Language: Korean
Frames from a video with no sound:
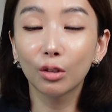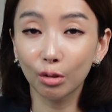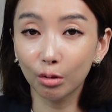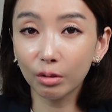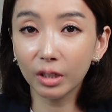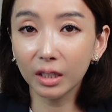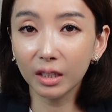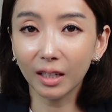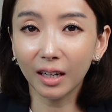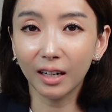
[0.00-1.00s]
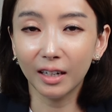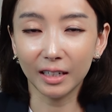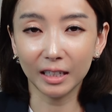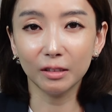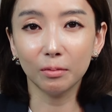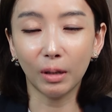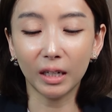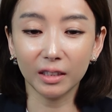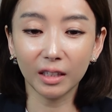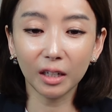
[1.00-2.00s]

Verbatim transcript: 드루킹이다라는 말이